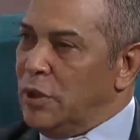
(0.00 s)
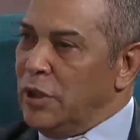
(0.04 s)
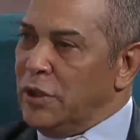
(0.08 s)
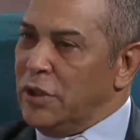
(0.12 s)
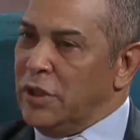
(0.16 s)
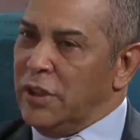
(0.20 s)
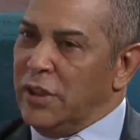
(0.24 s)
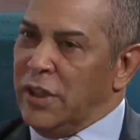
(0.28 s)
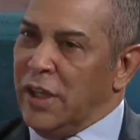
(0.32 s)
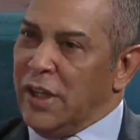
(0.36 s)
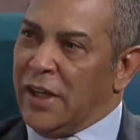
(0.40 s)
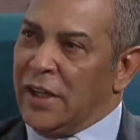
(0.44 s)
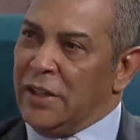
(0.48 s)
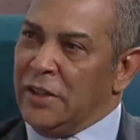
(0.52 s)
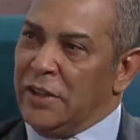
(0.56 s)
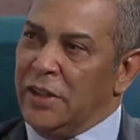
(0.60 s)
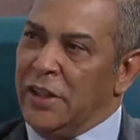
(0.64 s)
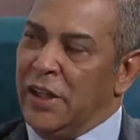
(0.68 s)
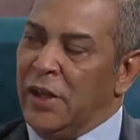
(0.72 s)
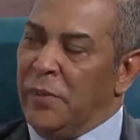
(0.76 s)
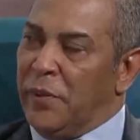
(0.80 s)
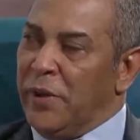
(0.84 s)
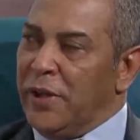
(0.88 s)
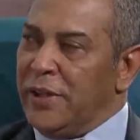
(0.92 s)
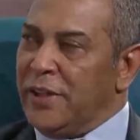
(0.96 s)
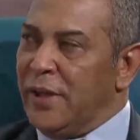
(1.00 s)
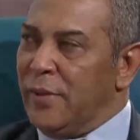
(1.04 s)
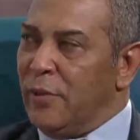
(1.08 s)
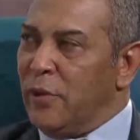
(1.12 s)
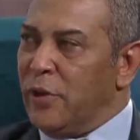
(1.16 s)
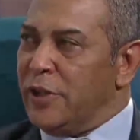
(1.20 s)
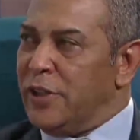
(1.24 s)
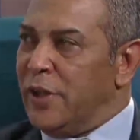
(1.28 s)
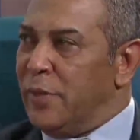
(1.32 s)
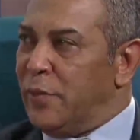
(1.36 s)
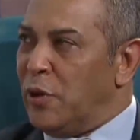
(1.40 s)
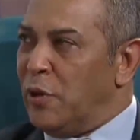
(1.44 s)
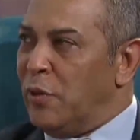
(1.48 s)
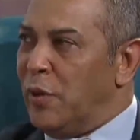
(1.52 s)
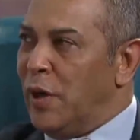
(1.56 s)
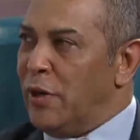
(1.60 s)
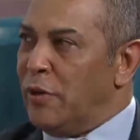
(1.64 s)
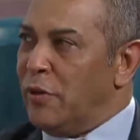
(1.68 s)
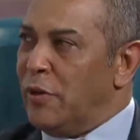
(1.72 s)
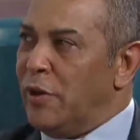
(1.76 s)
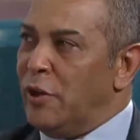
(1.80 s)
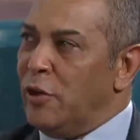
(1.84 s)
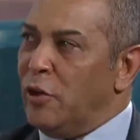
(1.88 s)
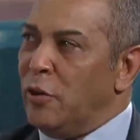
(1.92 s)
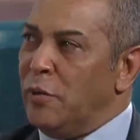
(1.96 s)
tiene la cantidad de préstamos que se aprobaron
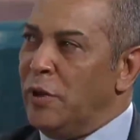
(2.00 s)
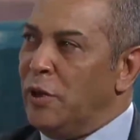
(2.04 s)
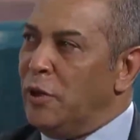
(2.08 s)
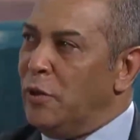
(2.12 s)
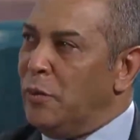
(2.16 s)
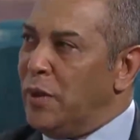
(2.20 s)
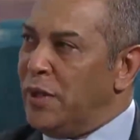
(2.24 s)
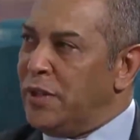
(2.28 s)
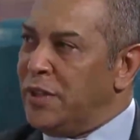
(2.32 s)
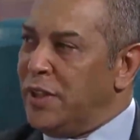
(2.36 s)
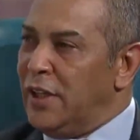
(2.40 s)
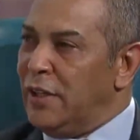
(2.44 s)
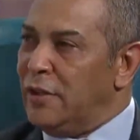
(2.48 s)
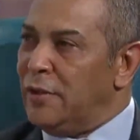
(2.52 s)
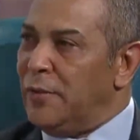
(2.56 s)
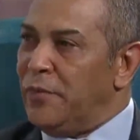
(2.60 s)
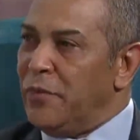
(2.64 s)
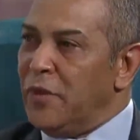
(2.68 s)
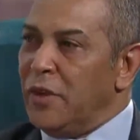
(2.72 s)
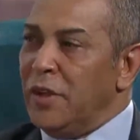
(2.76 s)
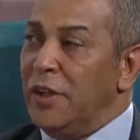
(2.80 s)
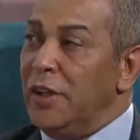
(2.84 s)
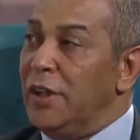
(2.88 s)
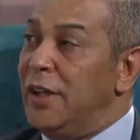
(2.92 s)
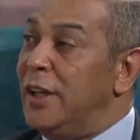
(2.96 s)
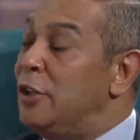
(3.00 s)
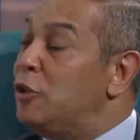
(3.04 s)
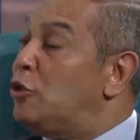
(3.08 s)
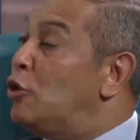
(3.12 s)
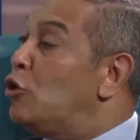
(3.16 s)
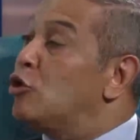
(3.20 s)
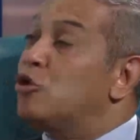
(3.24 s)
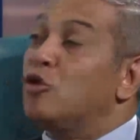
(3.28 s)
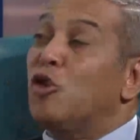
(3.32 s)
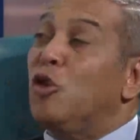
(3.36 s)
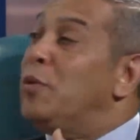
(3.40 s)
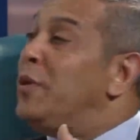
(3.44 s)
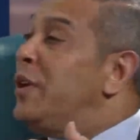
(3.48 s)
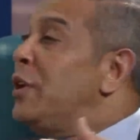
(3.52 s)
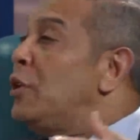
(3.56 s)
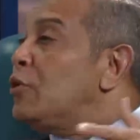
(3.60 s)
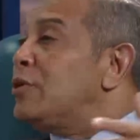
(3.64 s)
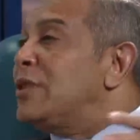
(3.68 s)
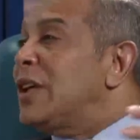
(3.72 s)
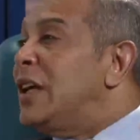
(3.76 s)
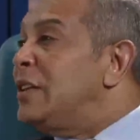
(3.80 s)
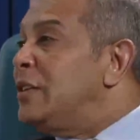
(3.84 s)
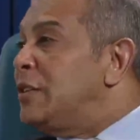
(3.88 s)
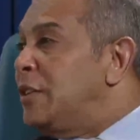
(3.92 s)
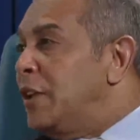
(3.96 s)
en el gobierno pasado y en todos los gobiernos
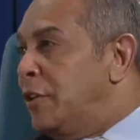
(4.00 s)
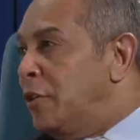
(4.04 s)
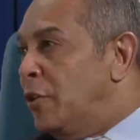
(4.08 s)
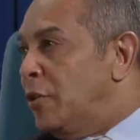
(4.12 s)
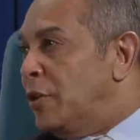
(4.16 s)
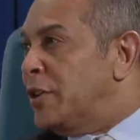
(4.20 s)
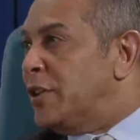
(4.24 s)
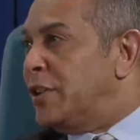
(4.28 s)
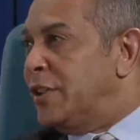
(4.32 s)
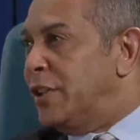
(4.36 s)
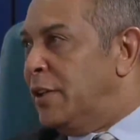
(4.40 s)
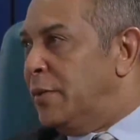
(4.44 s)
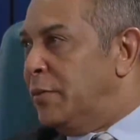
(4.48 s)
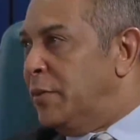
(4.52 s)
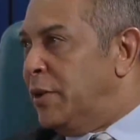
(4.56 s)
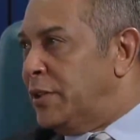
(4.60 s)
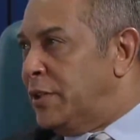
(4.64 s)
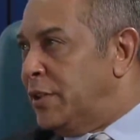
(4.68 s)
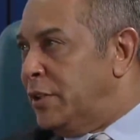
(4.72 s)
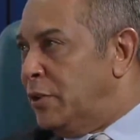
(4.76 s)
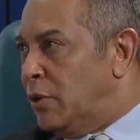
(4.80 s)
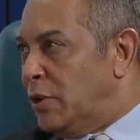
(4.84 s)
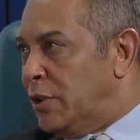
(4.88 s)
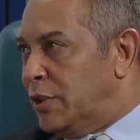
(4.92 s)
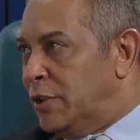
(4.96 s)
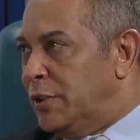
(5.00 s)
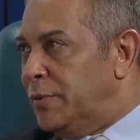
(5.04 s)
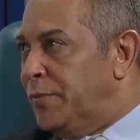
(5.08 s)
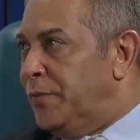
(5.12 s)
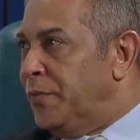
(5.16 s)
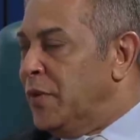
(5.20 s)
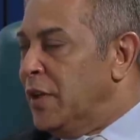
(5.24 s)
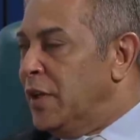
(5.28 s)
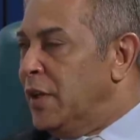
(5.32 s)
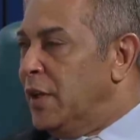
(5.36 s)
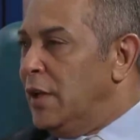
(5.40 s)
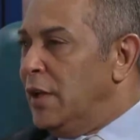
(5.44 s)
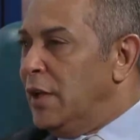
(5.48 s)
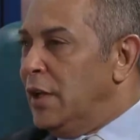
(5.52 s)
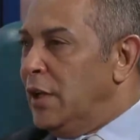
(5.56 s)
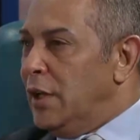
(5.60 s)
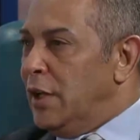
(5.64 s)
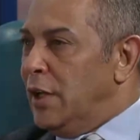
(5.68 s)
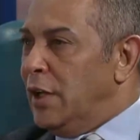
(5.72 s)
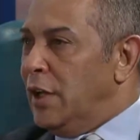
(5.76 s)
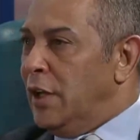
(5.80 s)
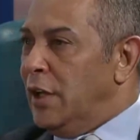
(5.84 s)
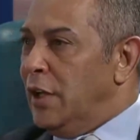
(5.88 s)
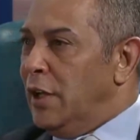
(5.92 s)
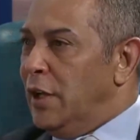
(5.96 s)
anteriores, siempre ha sido así.
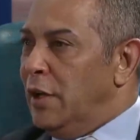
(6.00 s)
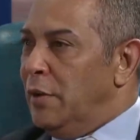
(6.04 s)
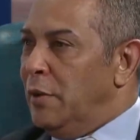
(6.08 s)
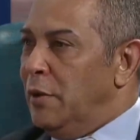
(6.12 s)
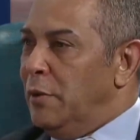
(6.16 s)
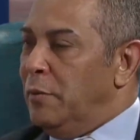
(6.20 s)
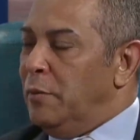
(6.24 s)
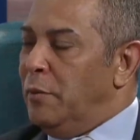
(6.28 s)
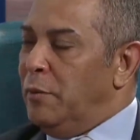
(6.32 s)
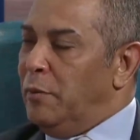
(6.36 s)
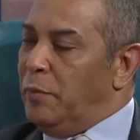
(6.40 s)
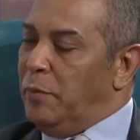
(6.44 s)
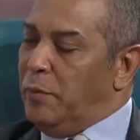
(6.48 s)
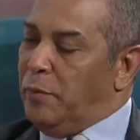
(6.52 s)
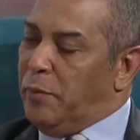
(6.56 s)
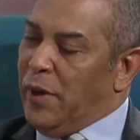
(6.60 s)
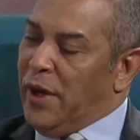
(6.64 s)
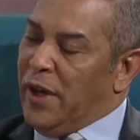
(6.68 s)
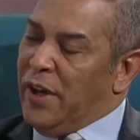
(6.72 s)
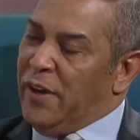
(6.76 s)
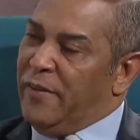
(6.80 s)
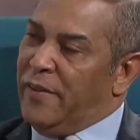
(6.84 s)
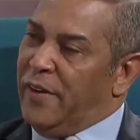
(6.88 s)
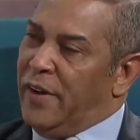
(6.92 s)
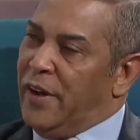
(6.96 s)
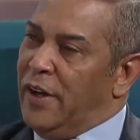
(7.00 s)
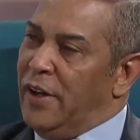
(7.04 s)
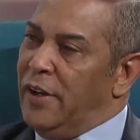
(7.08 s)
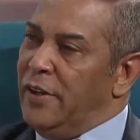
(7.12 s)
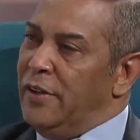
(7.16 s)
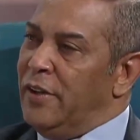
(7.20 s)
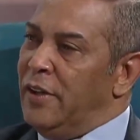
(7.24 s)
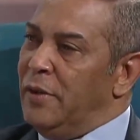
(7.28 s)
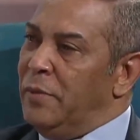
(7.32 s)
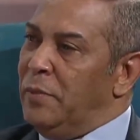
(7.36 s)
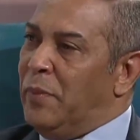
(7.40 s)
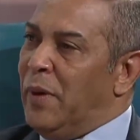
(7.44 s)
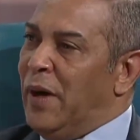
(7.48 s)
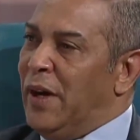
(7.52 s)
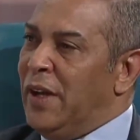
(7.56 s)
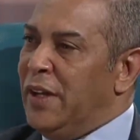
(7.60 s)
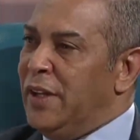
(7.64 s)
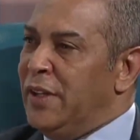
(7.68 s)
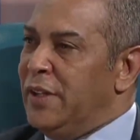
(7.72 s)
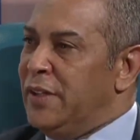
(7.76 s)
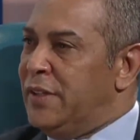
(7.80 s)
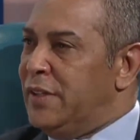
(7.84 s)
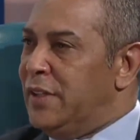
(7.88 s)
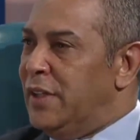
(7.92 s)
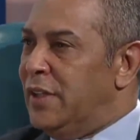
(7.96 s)
PIB del
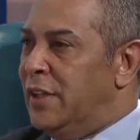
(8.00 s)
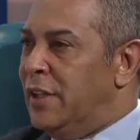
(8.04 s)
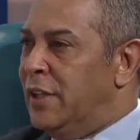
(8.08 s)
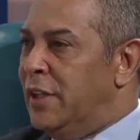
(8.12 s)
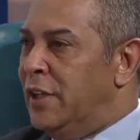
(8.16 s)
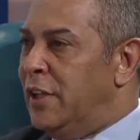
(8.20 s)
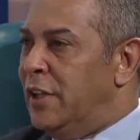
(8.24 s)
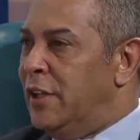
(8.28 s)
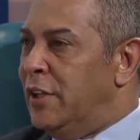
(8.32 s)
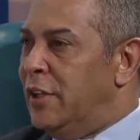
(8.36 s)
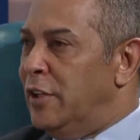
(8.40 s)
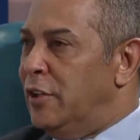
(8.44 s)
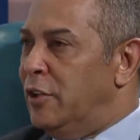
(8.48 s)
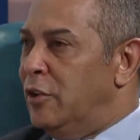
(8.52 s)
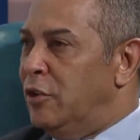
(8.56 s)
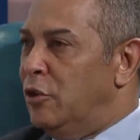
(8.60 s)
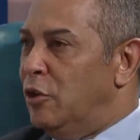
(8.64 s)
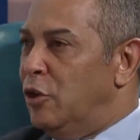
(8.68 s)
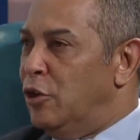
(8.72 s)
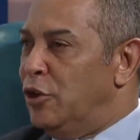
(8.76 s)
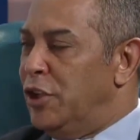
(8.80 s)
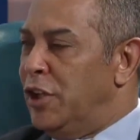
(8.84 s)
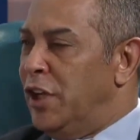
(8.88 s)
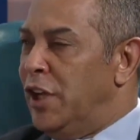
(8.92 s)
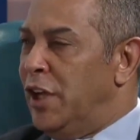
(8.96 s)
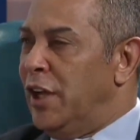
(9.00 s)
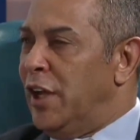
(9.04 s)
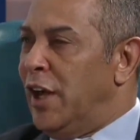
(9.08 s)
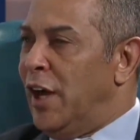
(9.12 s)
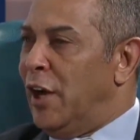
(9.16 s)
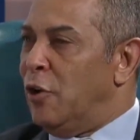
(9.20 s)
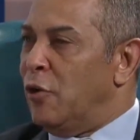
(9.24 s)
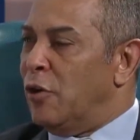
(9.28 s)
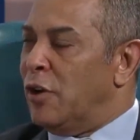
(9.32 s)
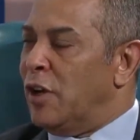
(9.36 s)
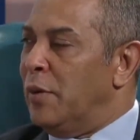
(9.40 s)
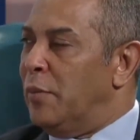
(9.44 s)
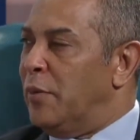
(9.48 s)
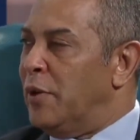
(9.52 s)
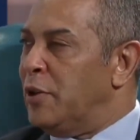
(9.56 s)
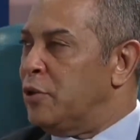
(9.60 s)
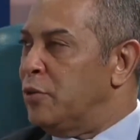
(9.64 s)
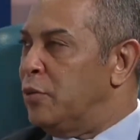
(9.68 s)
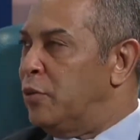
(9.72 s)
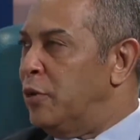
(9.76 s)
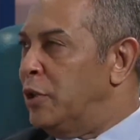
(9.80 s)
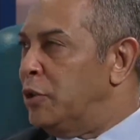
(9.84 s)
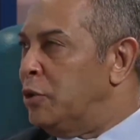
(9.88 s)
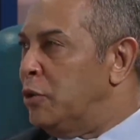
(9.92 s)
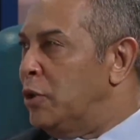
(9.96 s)
país eh, no llega a lo que el
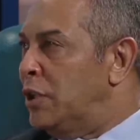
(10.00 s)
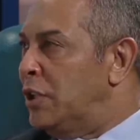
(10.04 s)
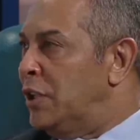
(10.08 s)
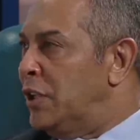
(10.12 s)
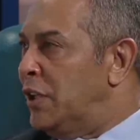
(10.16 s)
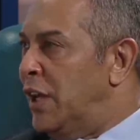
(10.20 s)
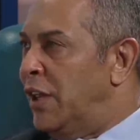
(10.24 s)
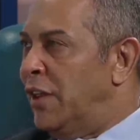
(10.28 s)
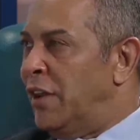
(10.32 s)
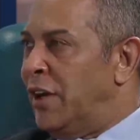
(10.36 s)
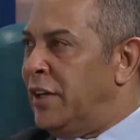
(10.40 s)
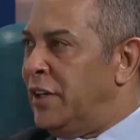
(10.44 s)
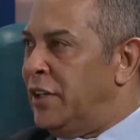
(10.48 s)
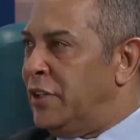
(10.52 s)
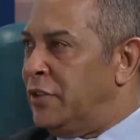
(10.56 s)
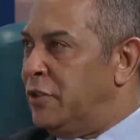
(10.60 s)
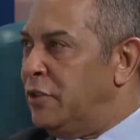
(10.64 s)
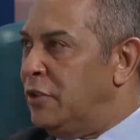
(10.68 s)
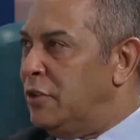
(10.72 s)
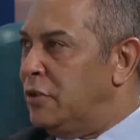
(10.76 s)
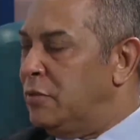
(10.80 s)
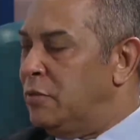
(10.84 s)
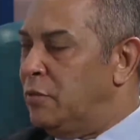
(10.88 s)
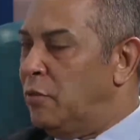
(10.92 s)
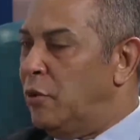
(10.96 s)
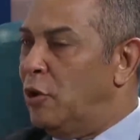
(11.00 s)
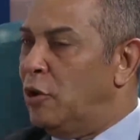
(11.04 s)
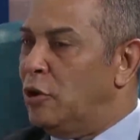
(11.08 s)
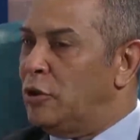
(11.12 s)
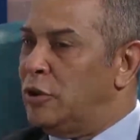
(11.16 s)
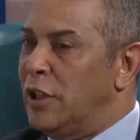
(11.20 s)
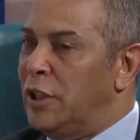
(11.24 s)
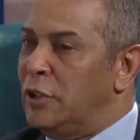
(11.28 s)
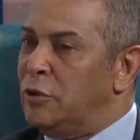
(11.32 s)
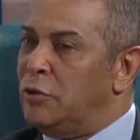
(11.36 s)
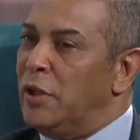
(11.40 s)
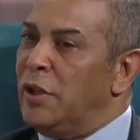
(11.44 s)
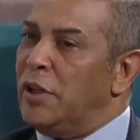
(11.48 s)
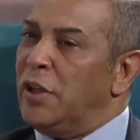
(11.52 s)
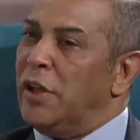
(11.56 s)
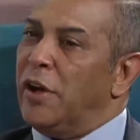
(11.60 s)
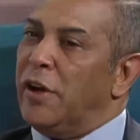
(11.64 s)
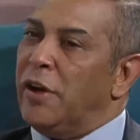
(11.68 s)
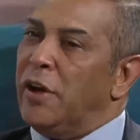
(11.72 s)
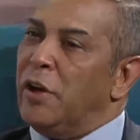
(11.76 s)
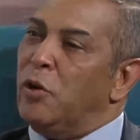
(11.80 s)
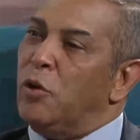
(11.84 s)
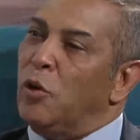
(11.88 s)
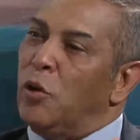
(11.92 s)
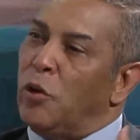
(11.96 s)
presupuesto general de la nación. Por lo tanto, hay que
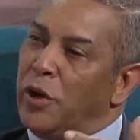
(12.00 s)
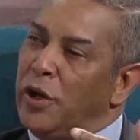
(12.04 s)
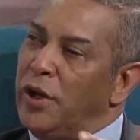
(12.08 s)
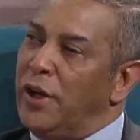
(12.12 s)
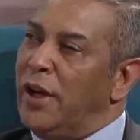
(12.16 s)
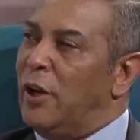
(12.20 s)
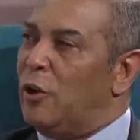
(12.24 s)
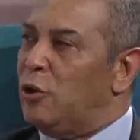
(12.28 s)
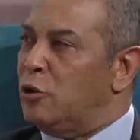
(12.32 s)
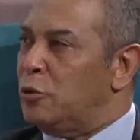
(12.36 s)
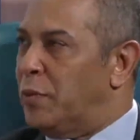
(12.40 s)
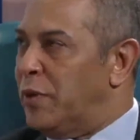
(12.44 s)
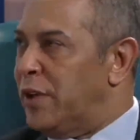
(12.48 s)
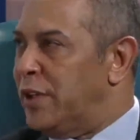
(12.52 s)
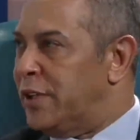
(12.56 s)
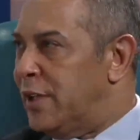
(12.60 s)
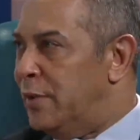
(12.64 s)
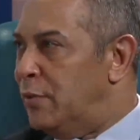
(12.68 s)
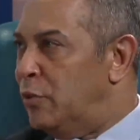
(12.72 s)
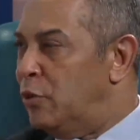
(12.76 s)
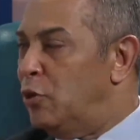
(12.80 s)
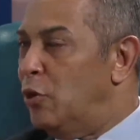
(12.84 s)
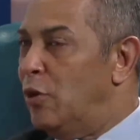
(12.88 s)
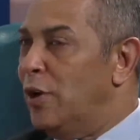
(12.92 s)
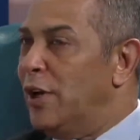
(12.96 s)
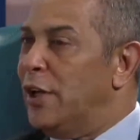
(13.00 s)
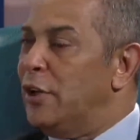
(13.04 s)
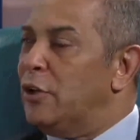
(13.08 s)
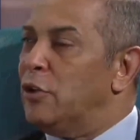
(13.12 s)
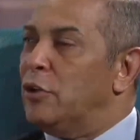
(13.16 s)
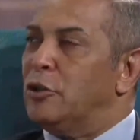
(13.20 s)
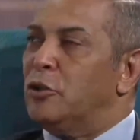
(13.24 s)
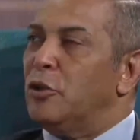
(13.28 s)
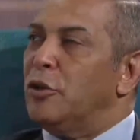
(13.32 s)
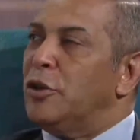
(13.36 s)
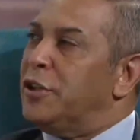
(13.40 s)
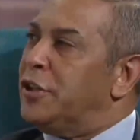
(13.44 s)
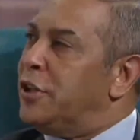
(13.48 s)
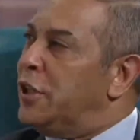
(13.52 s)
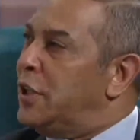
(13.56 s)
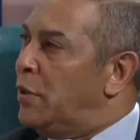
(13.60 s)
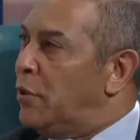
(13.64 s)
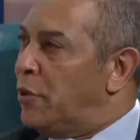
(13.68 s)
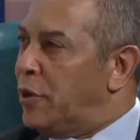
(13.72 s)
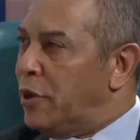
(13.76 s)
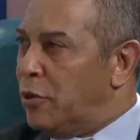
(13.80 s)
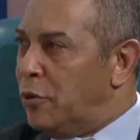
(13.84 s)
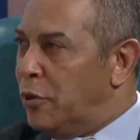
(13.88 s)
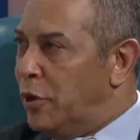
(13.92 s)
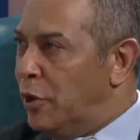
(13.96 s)
recurrir a los préstamos. No es que nosotros quisiéramos
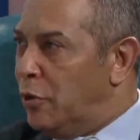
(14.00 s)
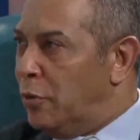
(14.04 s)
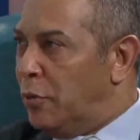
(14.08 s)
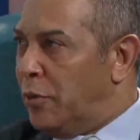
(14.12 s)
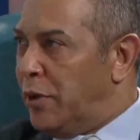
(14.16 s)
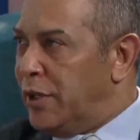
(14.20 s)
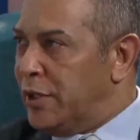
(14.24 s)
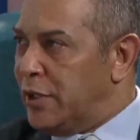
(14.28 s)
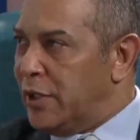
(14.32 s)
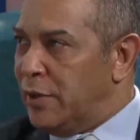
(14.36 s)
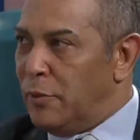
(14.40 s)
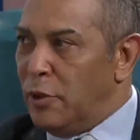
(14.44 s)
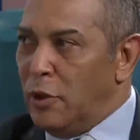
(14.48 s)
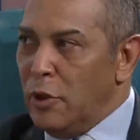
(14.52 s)
recurrir a los préstamos.